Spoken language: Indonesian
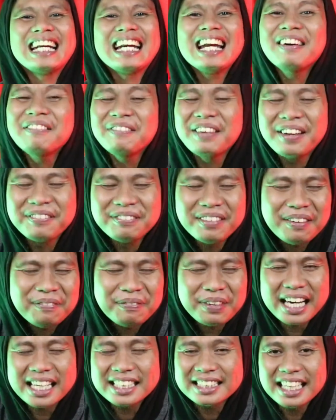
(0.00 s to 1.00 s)
Karena
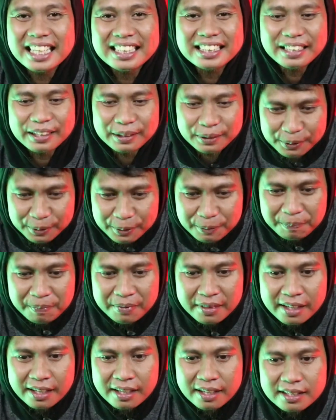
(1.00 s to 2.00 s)
memang pada saat
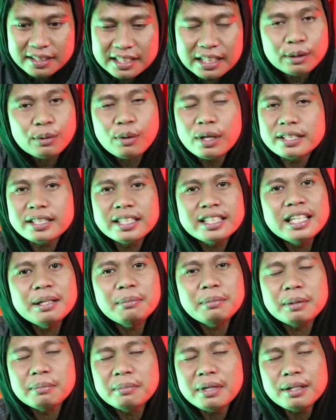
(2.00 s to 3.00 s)
itu
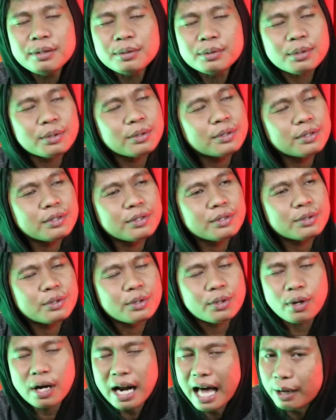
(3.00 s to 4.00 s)
situasinya memang so,
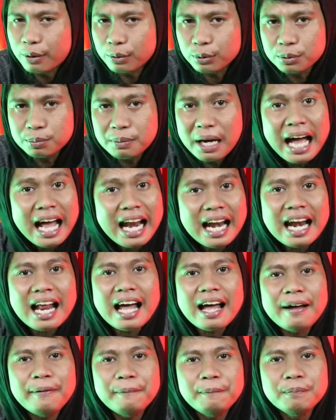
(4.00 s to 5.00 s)
so larut
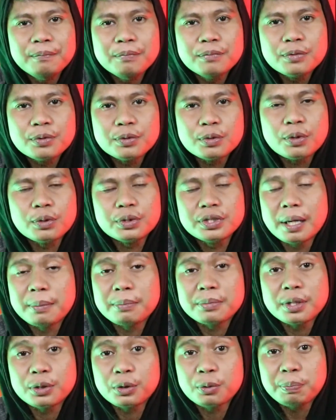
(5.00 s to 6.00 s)
malam, so
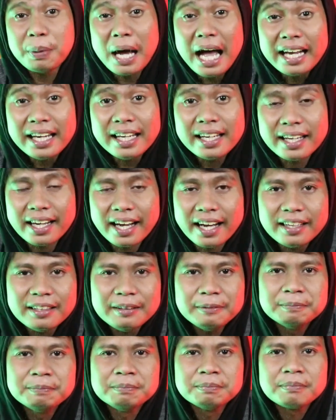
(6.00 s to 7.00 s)
jam satu pagi
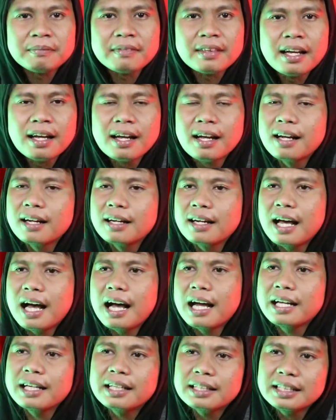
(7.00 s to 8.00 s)
kan
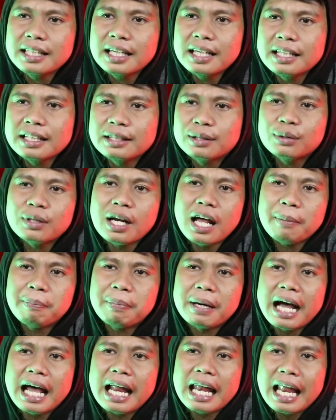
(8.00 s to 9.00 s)
Nah akhirnya
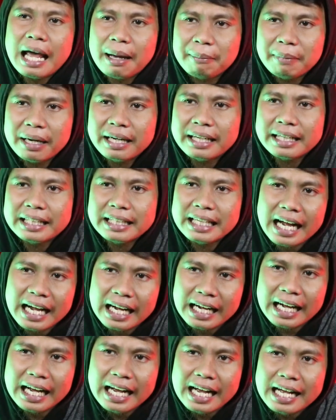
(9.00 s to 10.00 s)
itulah pengalaman
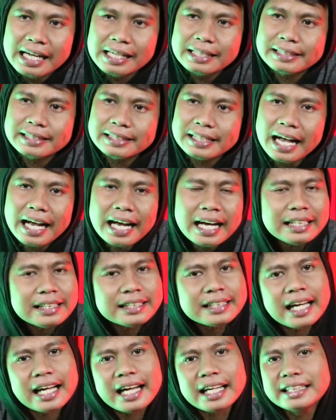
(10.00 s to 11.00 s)
yang
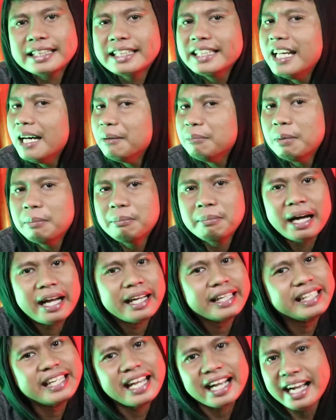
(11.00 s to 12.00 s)
sangat-sangat tidak
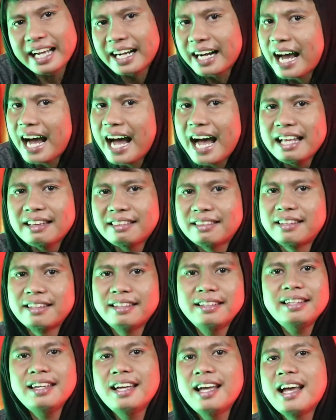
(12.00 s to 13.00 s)
membahagiakan
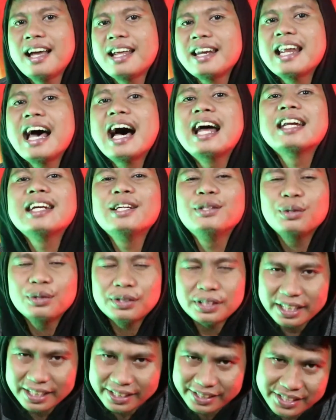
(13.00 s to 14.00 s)
hati dan itu
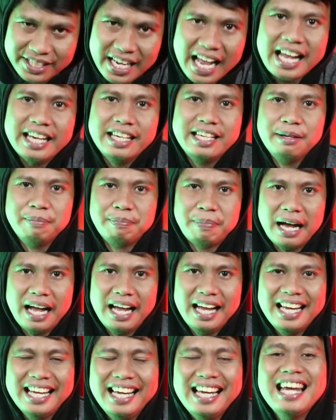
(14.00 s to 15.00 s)
terjadi
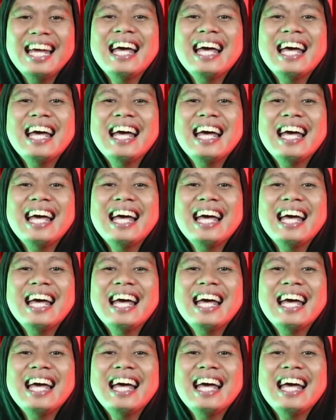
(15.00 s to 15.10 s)
pak